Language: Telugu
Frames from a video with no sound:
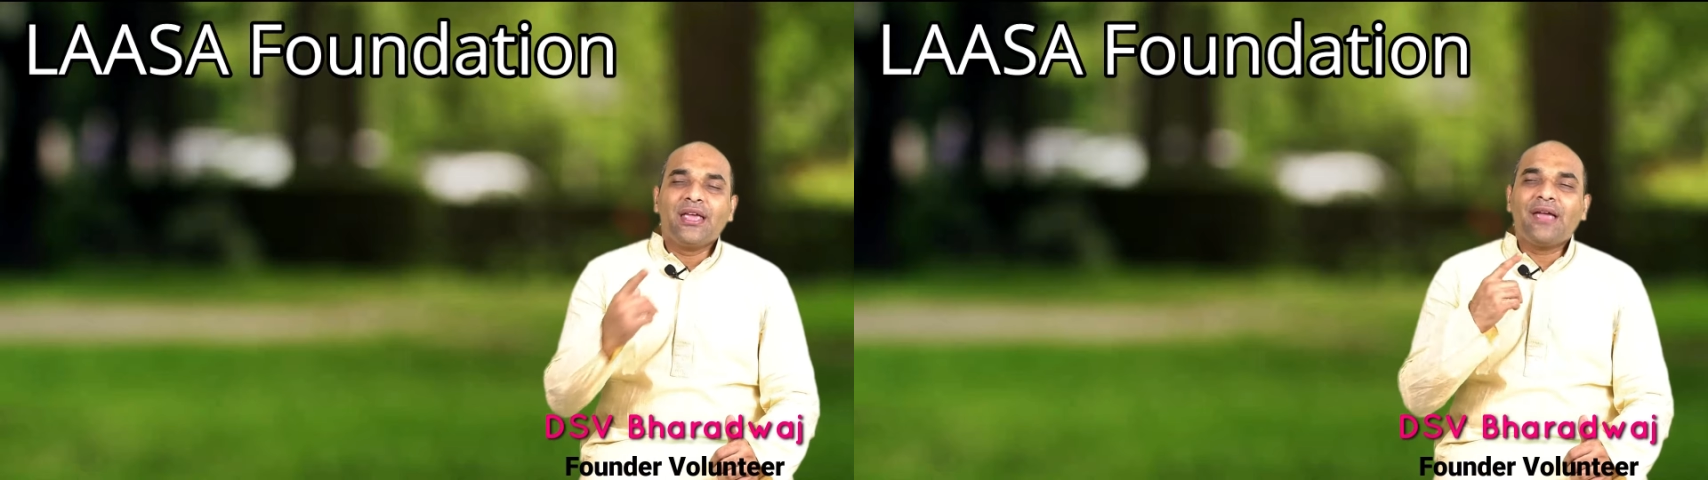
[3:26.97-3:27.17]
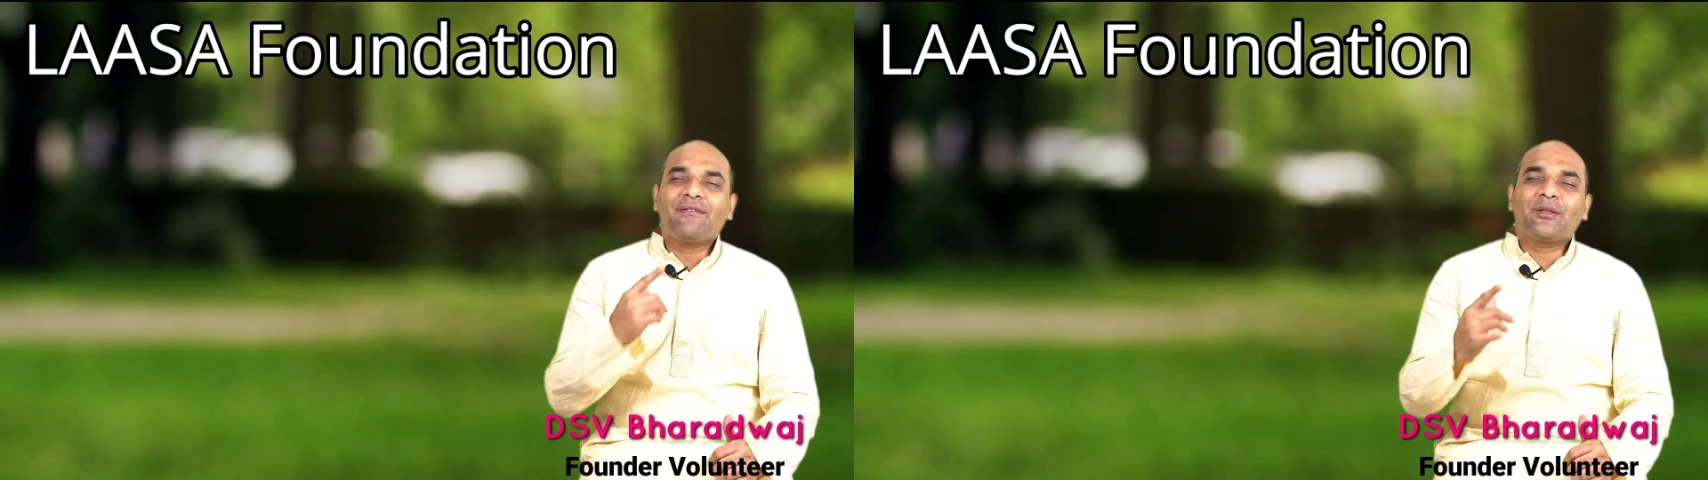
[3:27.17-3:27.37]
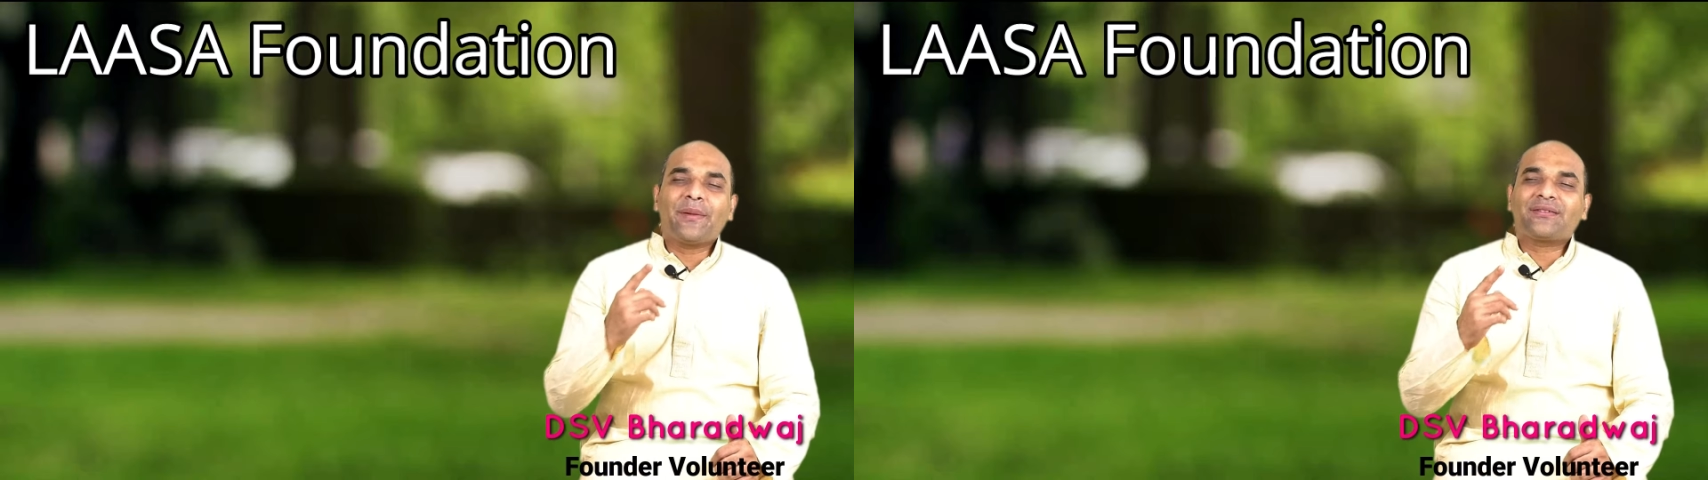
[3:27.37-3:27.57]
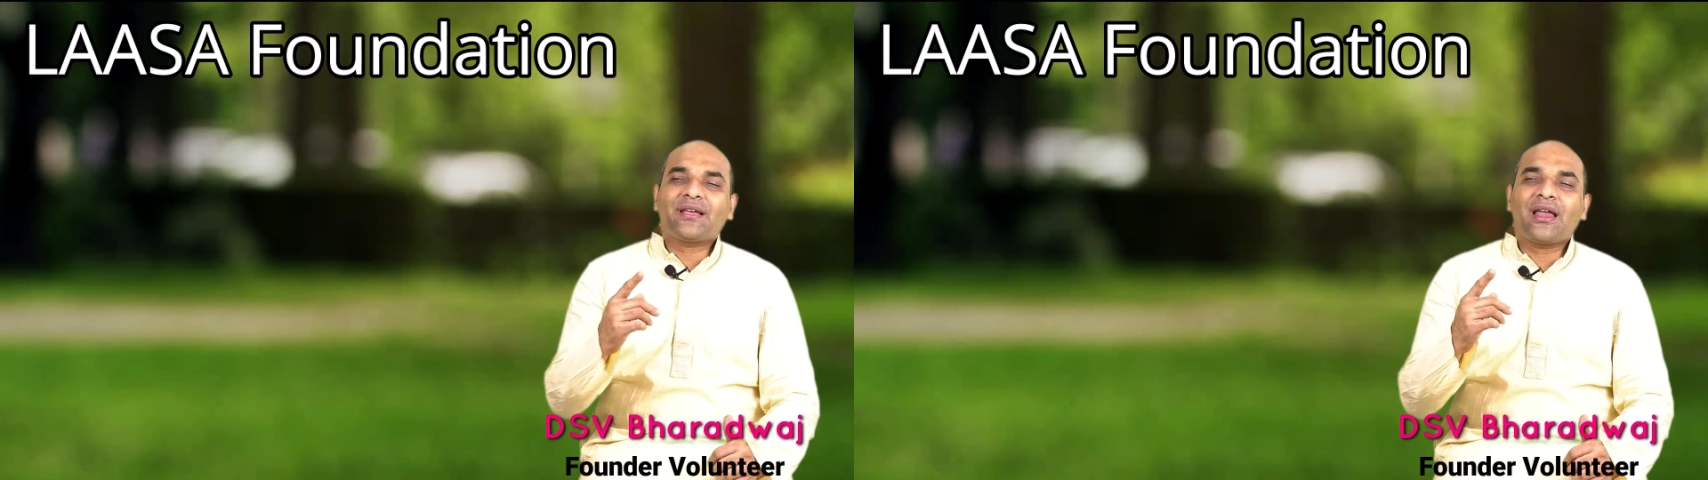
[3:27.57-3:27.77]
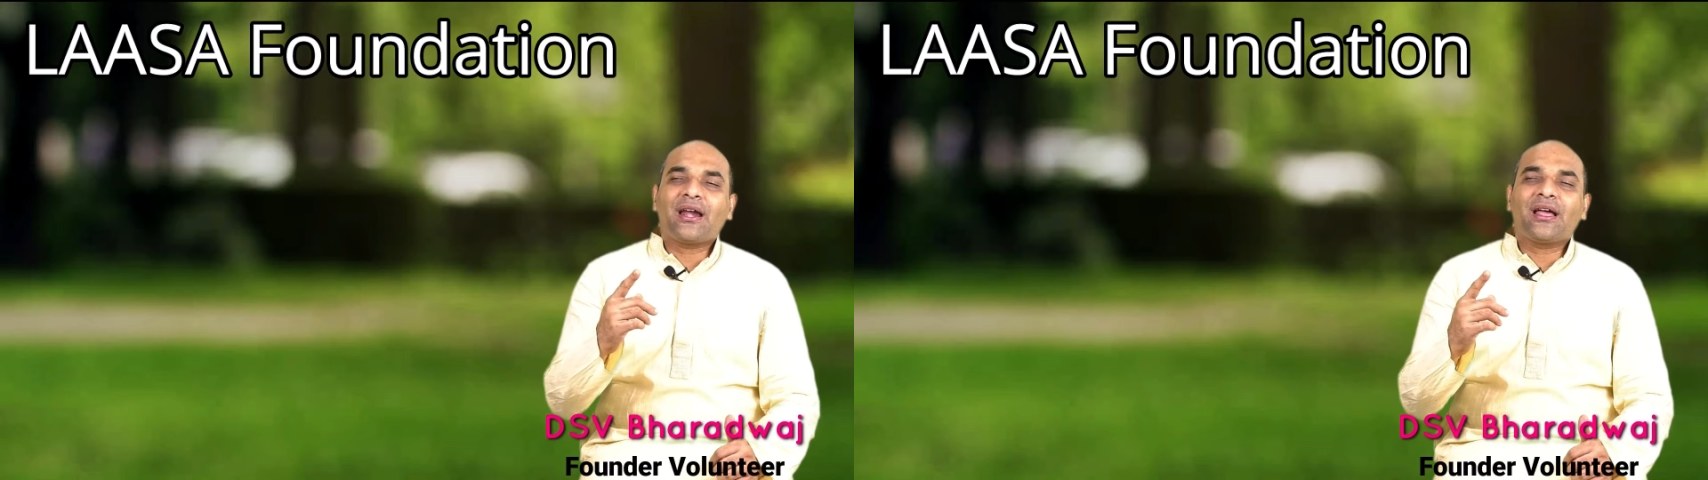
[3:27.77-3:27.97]
ఏ విధమైన
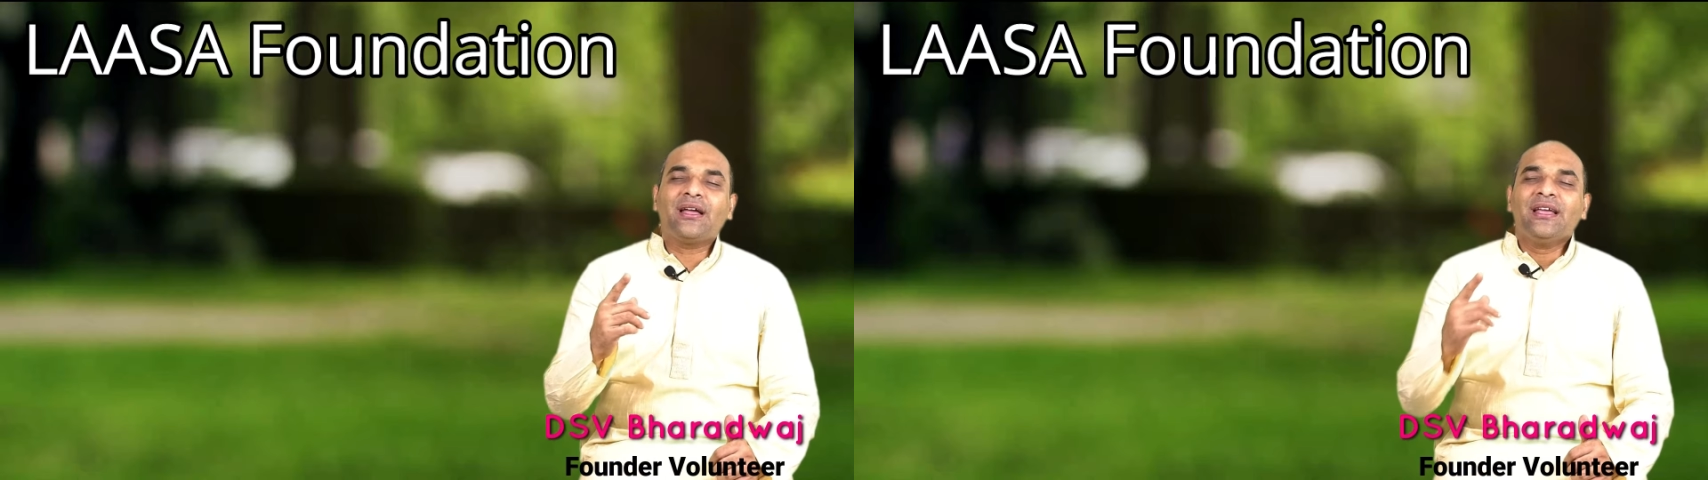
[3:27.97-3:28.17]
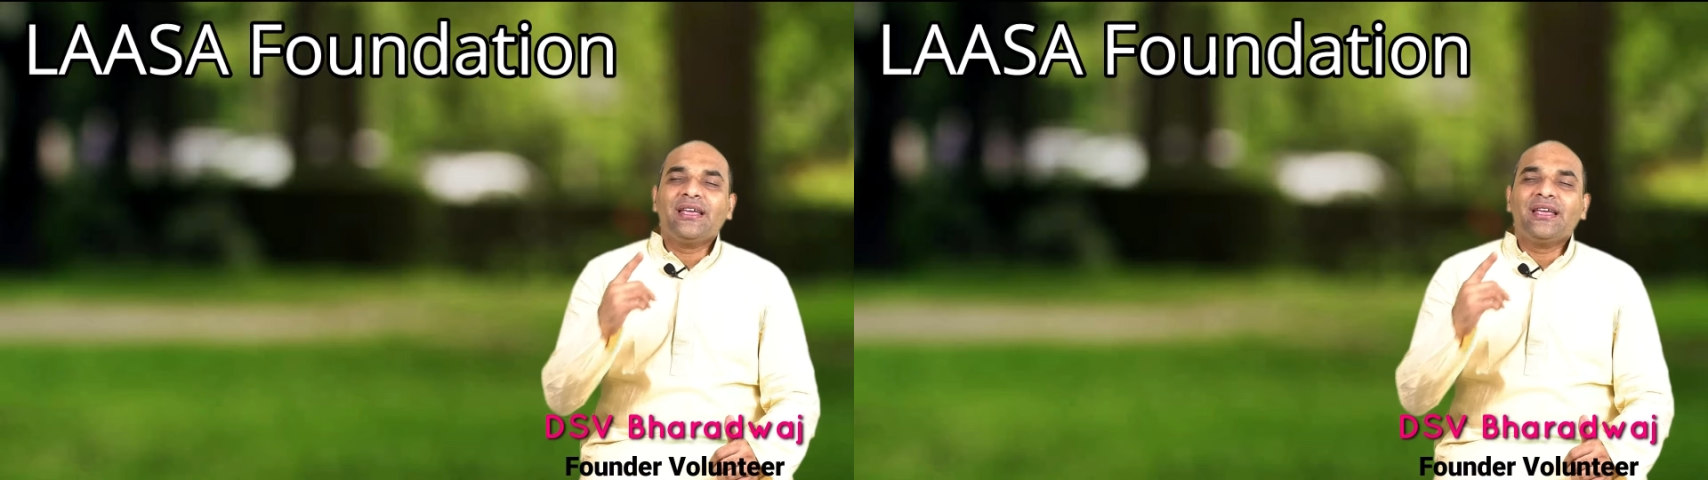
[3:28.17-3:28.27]
సహాయమైనా